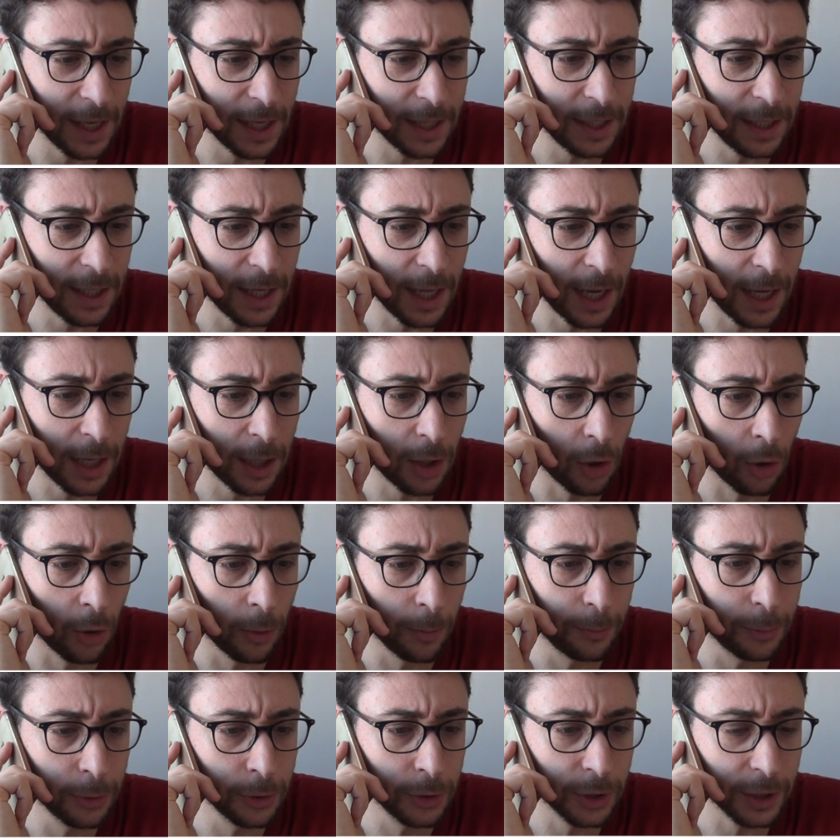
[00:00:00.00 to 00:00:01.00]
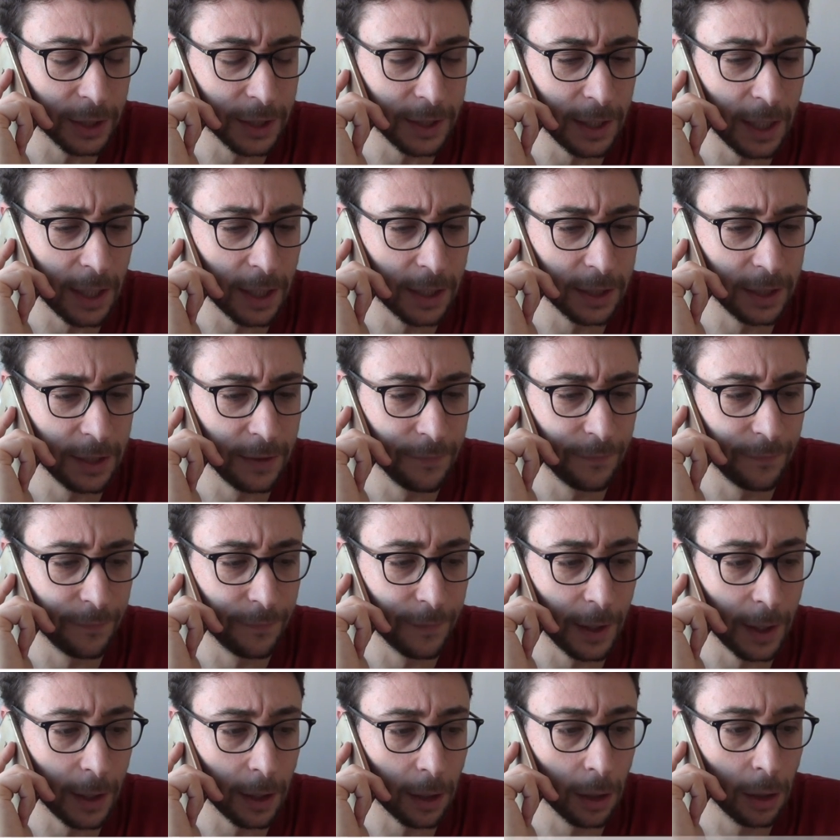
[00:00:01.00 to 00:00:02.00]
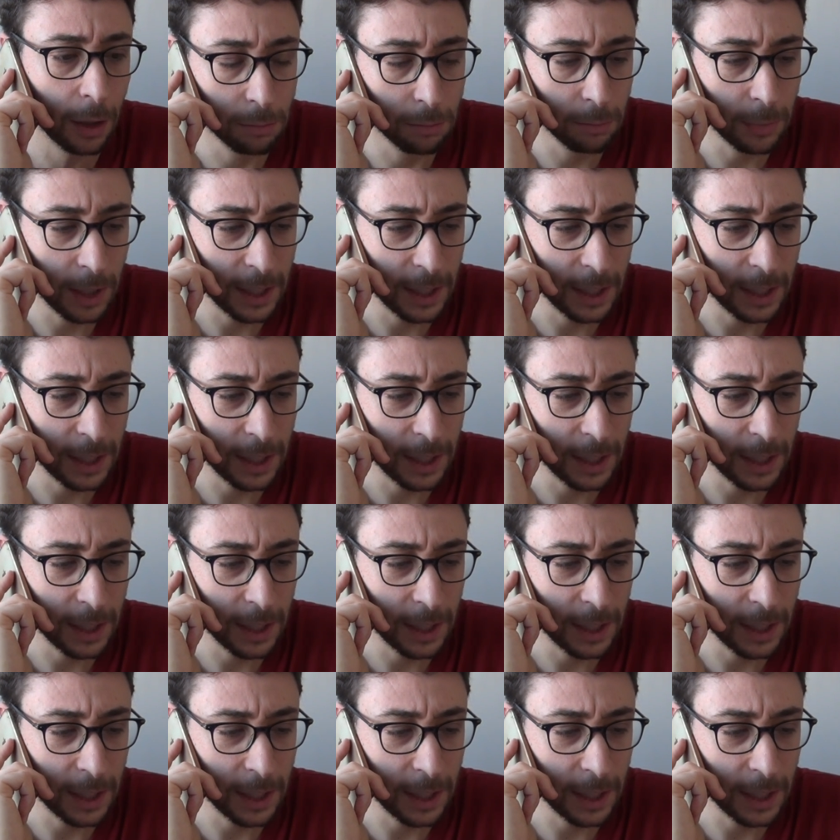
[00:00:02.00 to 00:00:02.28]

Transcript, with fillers: et là on peut rien y faire.